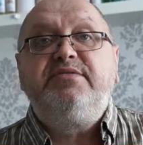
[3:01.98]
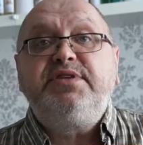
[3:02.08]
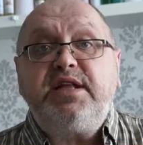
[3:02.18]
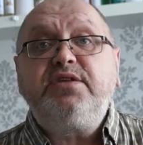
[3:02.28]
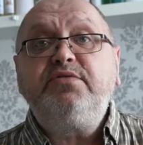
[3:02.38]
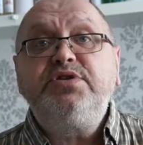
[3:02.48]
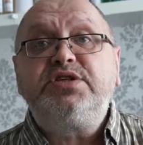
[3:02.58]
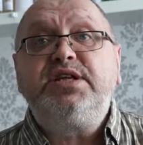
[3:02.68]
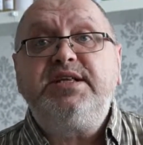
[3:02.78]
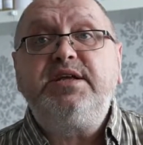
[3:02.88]
и выталкивают
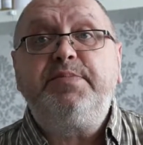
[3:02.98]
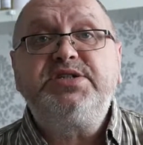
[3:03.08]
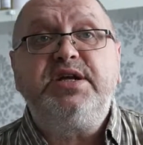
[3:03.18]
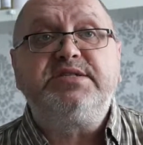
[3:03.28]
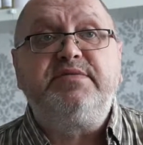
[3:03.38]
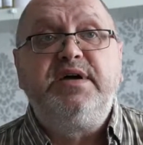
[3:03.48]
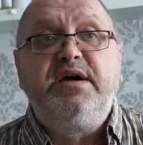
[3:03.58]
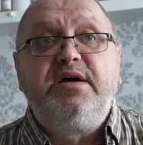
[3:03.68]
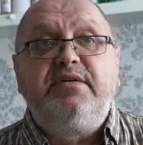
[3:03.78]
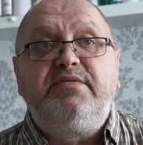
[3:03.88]
нежелательных пришельцев.
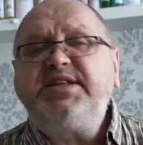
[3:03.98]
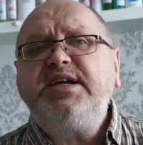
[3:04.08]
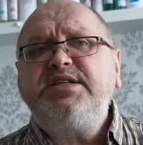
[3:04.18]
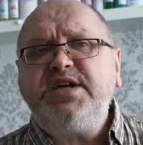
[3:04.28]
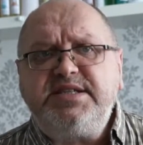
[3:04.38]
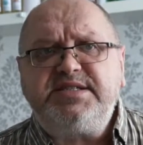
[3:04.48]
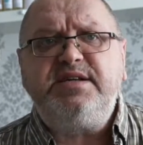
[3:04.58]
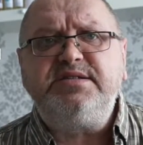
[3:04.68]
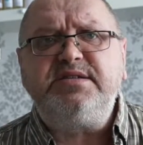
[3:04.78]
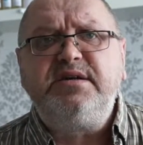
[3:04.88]
Вылетает часть
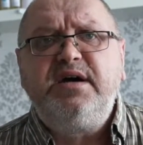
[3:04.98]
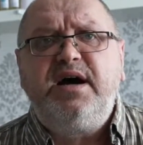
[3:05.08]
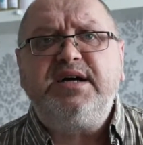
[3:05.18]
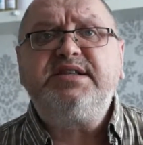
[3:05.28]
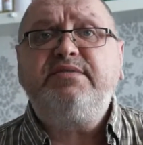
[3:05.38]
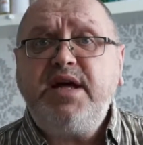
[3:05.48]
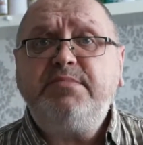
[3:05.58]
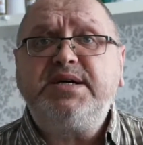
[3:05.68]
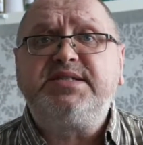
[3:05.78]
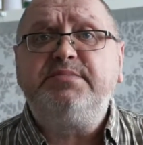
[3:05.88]
слизи, а основная
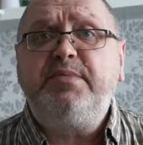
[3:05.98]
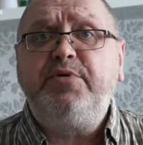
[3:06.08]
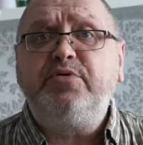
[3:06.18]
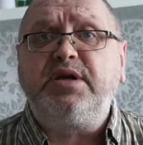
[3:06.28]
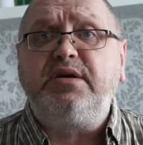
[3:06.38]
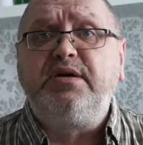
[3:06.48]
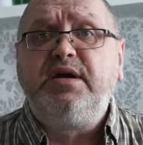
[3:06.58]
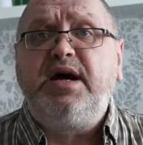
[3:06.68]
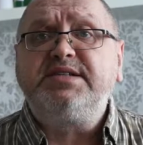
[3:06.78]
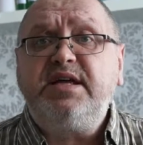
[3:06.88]
масса биопленки
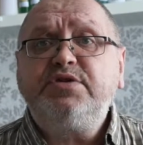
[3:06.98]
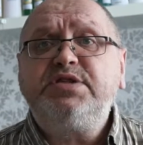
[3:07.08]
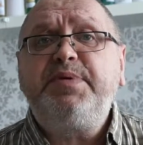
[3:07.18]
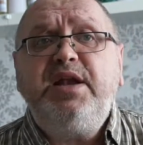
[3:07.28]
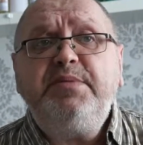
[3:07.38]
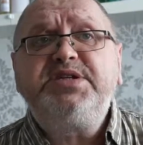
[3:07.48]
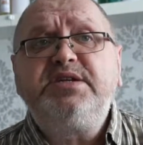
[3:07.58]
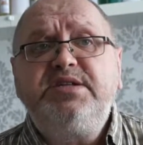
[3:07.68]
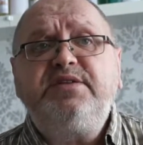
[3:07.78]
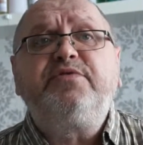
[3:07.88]
остается прилипшей
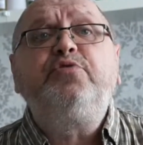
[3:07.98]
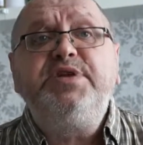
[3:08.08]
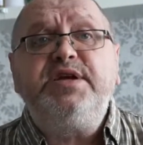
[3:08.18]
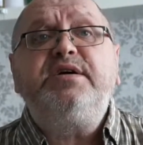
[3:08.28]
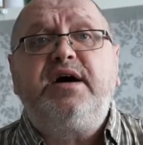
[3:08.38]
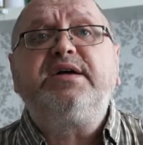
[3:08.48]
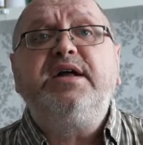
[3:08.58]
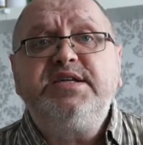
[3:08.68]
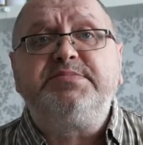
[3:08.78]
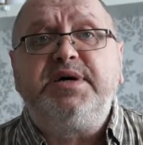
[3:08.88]
где-то в глубине
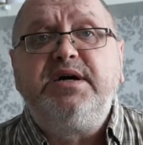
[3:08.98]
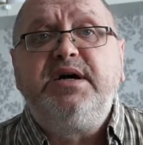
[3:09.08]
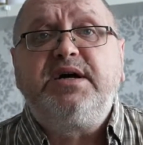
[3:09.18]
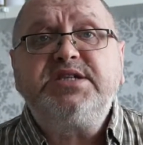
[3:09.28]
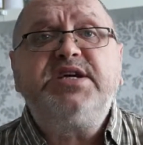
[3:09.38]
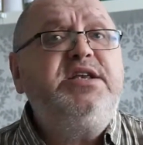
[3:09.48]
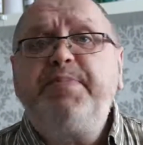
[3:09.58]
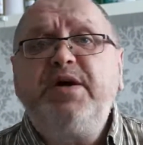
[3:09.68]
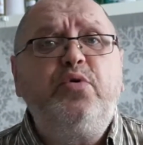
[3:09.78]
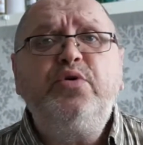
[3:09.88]
организма. Кашель не
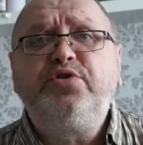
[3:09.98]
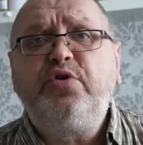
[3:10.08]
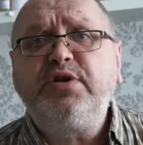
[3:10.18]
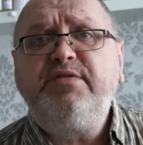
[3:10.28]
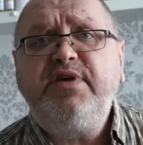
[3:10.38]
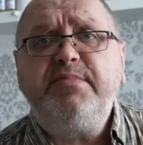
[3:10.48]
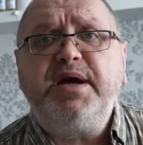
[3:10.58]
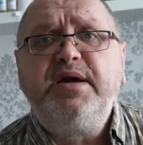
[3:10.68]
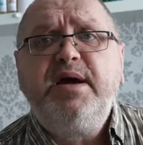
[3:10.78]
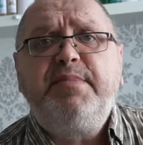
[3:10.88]
проходит долгое
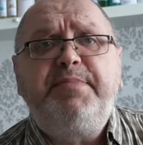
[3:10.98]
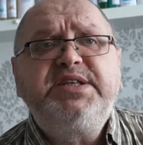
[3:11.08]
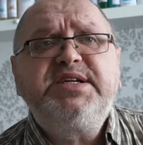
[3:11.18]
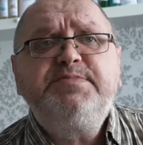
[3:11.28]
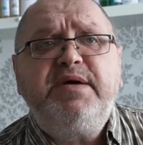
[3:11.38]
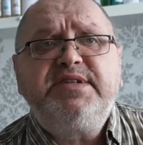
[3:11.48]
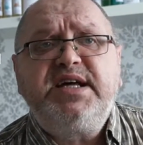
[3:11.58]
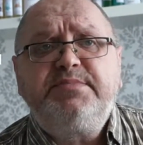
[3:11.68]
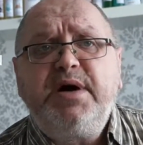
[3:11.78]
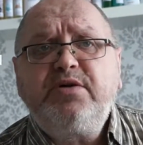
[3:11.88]
время. Попытка
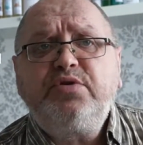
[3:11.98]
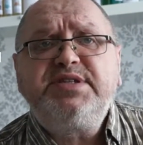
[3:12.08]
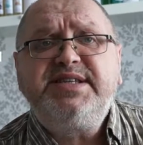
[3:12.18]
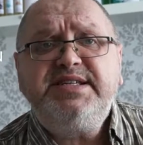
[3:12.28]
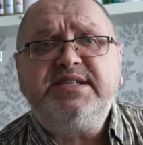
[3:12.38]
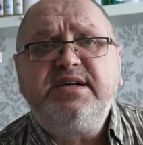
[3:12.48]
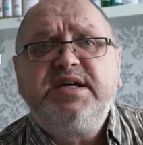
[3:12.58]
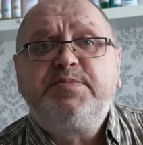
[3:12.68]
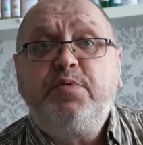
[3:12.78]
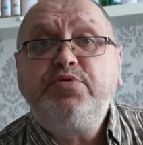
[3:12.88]
избавиться от мокроты слизи
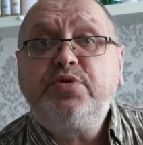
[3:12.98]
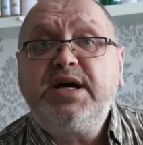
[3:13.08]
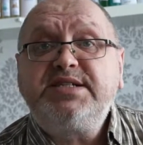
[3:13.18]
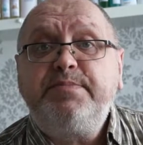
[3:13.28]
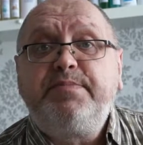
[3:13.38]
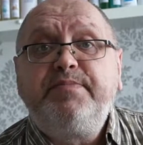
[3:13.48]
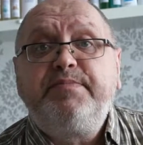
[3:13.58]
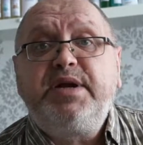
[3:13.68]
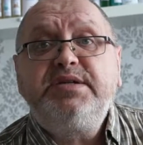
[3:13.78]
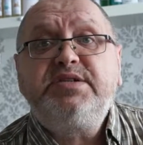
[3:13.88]
с помощью кашля
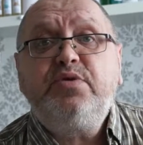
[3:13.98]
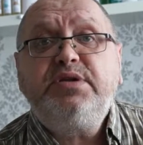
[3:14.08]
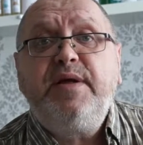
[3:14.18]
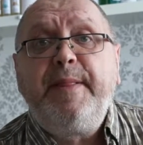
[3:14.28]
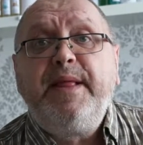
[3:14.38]
происходит